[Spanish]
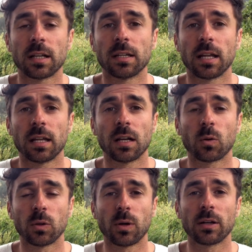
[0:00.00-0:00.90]
Eh,
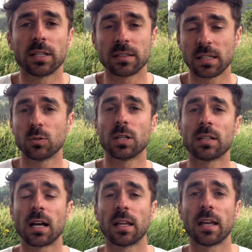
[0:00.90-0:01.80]
cuando alguien tiene un
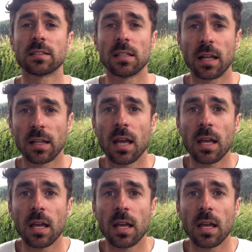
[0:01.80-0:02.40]
ataque de ansiedad,